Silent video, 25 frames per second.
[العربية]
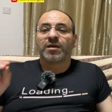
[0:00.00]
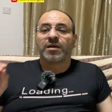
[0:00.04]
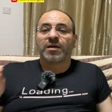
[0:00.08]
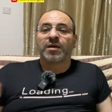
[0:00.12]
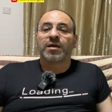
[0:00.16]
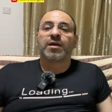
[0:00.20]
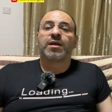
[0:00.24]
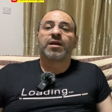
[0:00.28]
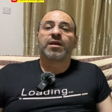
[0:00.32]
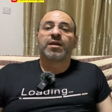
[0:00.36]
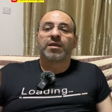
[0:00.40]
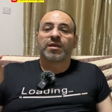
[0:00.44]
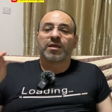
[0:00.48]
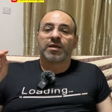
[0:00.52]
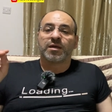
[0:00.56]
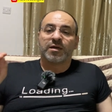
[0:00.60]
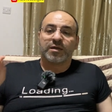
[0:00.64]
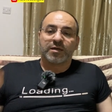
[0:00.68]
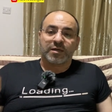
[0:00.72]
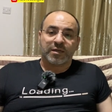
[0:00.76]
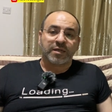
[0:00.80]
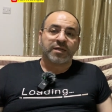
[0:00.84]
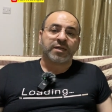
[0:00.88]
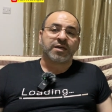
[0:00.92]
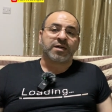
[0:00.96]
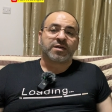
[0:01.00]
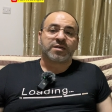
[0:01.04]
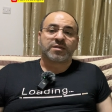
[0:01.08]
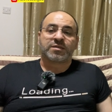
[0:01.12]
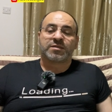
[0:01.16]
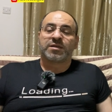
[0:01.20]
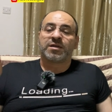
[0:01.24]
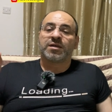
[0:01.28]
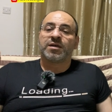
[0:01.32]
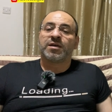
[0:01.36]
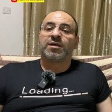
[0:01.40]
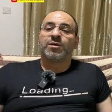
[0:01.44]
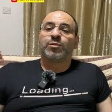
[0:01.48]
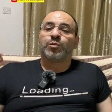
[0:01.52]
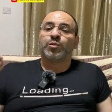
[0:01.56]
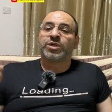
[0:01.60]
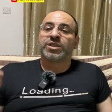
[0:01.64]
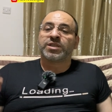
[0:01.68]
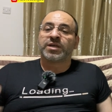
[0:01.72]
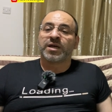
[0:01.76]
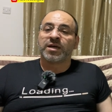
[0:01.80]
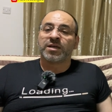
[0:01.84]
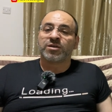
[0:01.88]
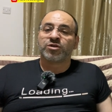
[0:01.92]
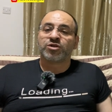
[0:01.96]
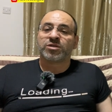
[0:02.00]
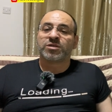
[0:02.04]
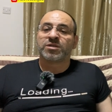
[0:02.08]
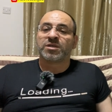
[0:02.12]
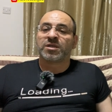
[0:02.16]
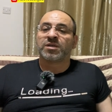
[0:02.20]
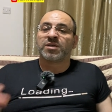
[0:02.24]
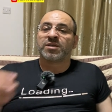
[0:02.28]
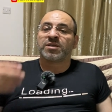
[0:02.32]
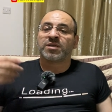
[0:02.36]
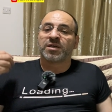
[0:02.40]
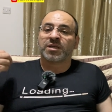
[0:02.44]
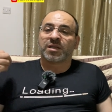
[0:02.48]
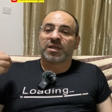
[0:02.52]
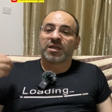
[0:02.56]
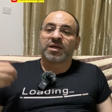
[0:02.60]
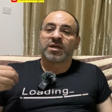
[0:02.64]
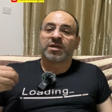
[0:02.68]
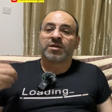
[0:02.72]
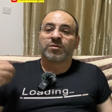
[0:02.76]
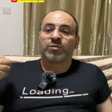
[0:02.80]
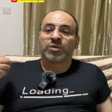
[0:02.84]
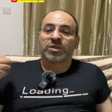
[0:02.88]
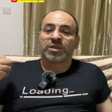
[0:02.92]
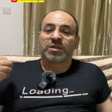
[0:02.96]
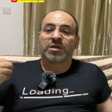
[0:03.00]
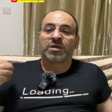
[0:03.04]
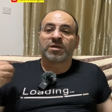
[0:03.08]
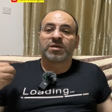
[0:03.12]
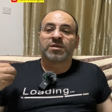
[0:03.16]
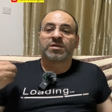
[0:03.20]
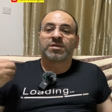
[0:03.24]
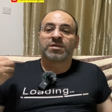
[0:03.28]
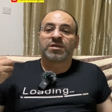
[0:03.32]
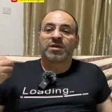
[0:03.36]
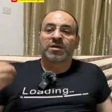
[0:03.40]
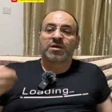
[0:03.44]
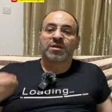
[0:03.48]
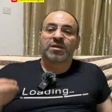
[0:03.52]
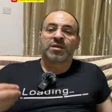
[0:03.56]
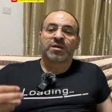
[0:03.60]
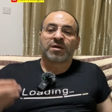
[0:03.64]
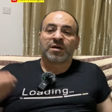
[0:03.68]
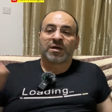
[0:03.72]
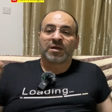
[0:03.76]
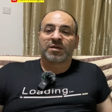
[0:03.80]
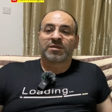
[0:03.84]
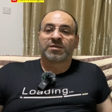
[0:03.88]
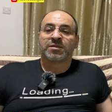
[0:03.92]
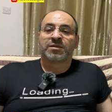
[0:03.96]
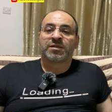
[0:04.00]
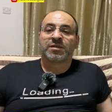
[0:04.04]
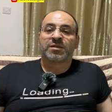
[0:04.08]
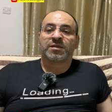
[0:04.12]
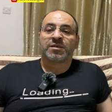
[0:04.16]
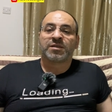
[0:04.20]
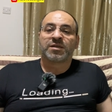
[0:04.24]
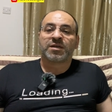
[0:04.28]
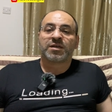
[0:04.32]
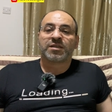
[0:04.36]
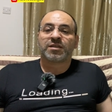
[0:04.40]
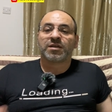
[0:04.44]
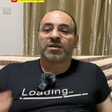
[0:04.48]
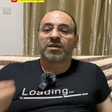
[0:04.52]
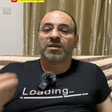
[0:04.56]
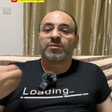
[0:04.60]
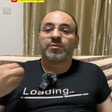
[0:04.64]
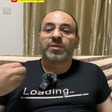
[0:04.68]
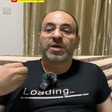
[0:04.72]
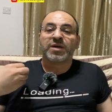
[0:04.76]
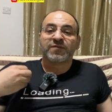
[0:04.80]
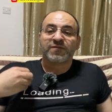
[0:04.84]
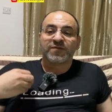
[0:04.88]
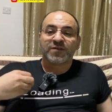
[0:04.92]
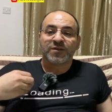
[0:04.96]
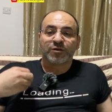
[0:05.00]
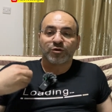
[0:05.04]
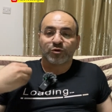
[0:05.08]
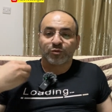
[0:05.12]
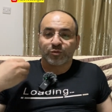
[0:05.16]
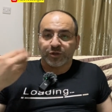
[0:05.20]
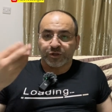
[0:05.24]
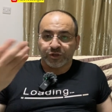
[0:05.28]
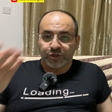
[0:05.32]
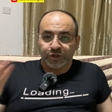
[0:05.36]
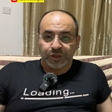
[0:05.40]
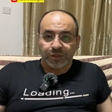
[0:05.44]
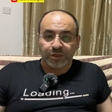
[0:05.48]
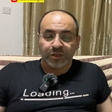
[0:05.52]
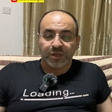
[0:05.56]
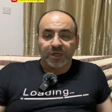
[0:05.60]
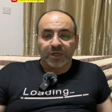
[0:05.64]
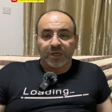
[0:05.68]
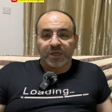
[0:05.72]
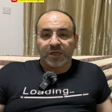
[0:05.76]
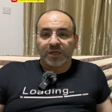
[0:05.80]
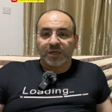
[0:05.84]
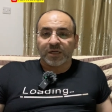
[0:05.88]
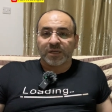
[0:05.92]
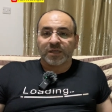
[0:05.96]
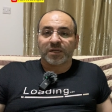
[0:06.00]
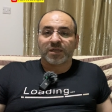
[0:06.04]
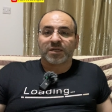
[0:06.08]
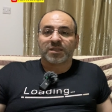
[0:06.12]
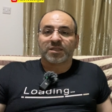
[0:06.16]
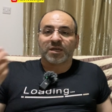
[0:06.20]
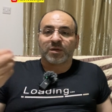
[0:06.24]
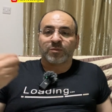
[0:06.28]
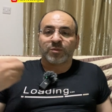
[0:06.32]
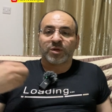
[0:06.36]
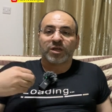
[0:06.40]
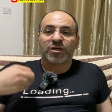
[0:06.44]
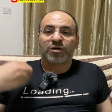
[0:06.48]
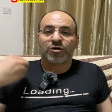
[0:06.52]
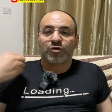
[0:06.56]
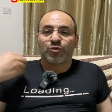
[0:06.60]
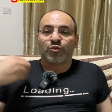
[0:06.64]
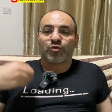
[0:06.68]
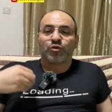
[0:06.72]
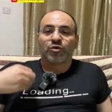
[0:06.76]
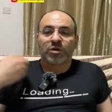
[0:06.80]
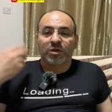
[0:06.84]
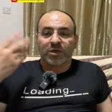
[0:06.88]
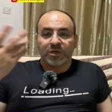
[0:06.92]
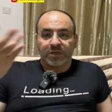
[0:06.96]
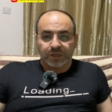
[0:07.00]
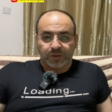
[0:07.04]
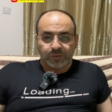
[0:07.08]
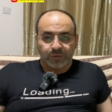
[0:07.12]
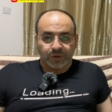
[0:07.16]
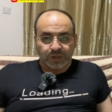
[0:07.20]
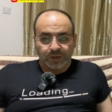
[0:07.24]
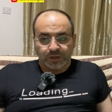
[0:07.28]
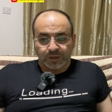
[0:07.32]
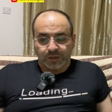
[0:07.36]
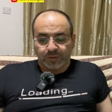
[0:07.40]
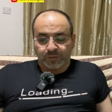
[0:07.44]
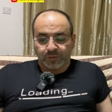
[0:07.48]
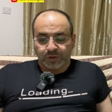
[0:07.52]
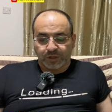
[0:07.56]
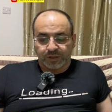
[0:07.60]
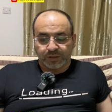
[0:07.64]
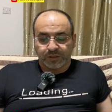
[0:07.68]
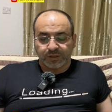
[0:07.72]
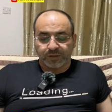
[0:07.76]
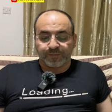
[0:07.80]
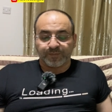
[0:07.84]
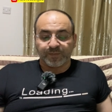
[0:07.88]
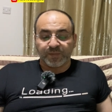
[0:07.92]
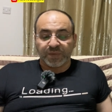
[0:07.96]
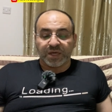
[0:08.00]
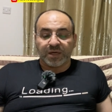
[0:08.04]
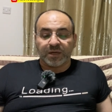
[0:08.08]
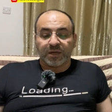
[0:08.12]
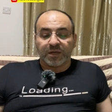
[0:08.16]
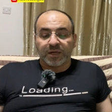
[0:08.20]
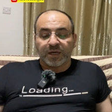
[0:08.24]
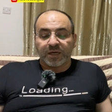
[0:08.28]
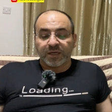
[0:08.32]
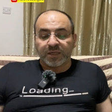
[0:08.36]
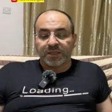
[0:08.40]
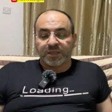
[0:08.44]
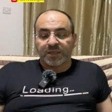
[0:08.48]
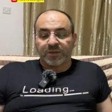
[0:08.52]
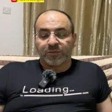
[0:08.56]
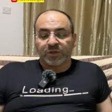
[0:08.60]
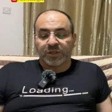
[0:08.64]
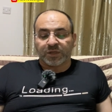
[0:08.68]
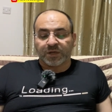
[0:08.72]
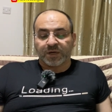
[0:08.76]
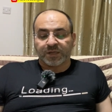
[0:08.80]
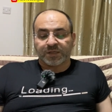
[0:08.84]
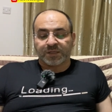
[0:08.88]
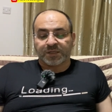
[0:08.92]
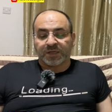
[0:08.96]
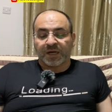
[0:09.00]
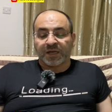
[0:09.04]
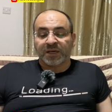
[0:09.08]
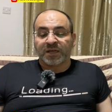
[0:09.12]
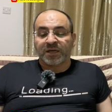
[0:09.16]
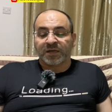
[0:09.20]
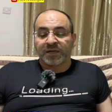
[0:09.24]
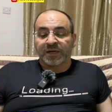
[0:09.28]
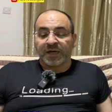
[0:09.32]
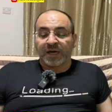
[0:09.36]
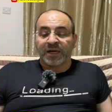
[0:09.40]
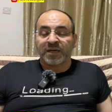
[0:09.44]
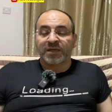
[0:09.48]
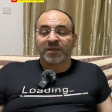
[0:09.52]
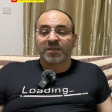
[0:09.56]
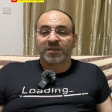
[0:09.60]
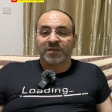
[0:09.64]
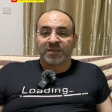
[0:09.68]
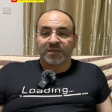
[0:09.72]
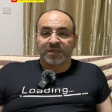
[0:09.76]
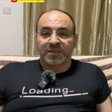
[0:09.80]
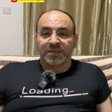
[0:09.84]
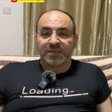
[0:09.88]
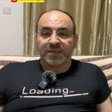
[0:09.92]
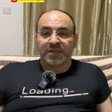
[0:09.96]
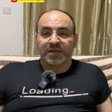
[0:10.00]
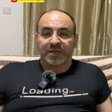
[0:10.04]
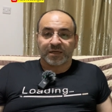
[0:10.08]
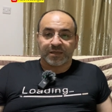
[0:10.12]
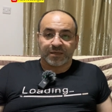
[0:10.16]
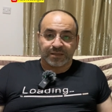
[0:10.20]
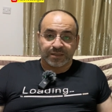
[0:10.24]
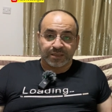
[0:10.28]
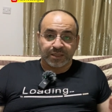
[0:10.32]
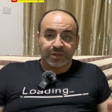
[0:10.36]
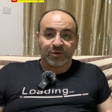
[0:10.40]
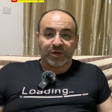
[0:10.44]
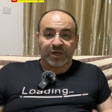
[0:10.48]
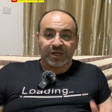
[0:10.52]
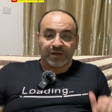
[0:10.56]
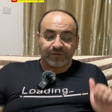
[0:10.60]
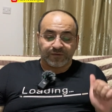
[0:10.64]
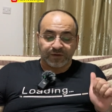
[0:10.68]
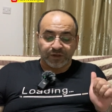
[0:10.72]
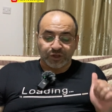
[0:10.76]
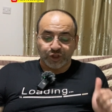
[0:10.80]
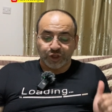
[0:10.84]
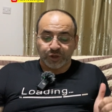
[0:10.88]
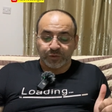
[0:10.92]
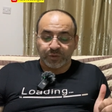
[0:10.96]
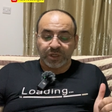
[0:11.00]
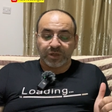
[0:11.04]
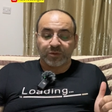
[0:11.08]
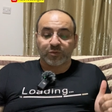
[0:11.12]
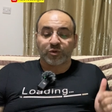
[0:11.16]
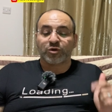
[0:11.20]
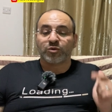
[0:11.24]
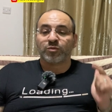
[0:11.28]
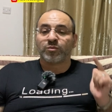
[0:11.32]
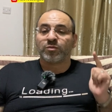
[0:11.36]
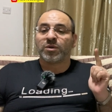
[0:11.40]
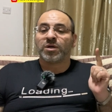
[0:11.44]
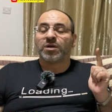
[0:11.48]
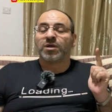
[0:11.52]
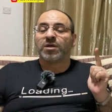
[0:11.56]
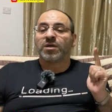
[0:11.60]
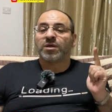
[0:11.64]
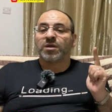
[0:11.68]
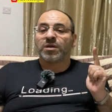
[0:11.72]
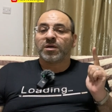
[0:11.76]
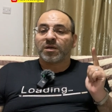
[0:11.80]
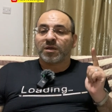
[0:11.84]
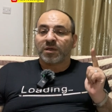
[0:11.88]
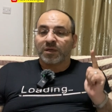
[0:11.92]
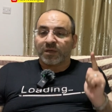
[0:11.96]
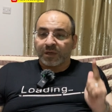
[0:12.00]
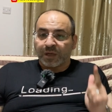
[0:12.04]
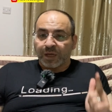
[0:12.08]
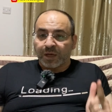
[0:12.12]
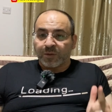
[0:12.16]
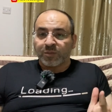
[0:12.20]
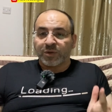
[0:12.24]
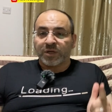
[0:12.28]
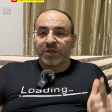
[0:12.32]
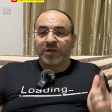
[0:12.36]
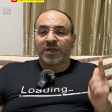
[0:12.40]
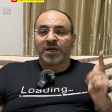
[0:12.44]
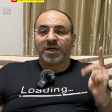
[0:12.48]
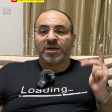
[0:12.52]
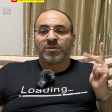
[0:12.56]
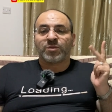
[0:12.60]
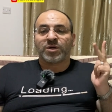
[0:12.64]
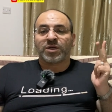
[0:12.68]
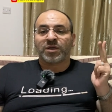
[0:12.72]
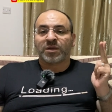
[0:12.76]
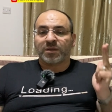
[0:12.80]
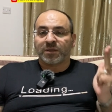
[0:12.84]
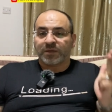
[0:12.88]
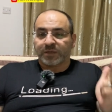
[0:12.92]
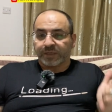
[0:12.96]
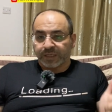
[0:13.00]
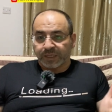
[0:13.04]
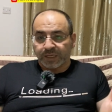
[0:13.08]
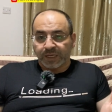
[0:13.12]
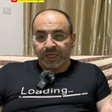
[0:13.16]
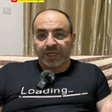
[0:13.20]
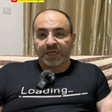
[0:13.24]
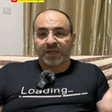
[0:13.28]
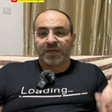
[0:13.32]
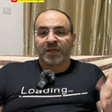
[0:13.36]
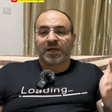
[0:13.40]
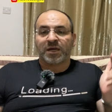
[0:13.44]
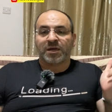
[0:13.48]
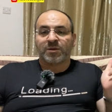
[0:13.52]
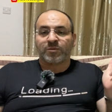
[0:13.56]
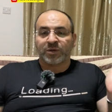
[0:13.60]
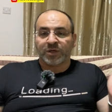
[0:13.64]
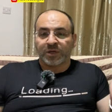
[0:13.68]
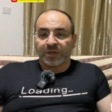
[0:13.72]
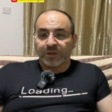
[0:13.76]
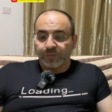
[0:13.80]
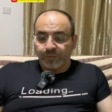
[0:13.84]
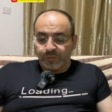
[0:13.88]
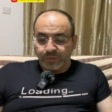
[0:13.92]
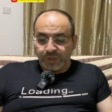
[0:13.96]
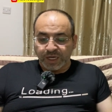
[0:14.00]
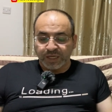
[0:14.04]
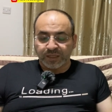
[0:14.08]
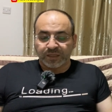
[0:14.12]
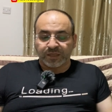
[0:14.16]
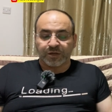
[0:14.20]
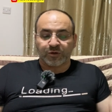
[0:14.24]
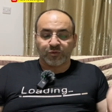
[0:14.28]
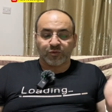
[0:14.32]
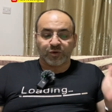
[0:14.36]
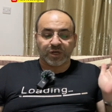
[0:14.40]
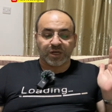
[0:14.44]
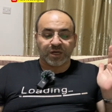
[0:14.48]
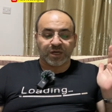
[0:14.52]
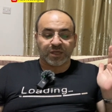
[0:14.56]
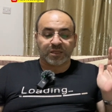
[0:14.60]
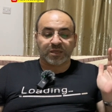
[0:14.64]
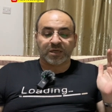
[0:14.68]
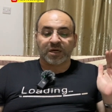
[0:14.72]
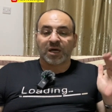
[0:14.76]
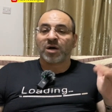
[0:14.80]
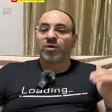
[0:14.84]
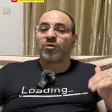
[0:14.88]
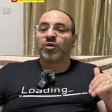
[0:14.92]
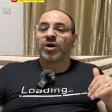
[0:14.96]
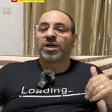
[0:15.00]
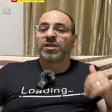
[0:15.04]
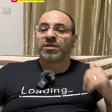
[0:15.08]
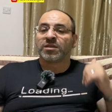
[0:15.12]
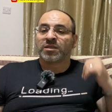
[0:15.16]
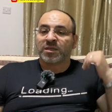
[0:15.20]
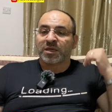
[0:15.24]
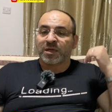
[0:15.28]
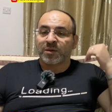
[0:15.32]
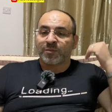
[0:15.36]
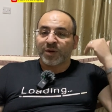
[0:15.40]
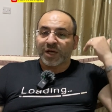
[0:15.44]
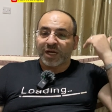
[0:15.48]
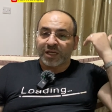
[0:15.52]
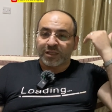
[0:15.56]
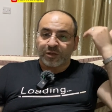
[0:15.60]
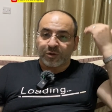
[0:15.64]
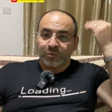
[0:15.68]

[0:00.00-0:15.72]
هيلث نيرس، بتعالج السيدات لكن بتركز أكثر على السيدات اللي ما فيهم إشي إنك تعملي لهم وقاية من الأمراض. انت بتركزي على رعايه النساء سواء في شبابهم قبل الحمل خلال الحمل بعد الولادة أو حتى بعد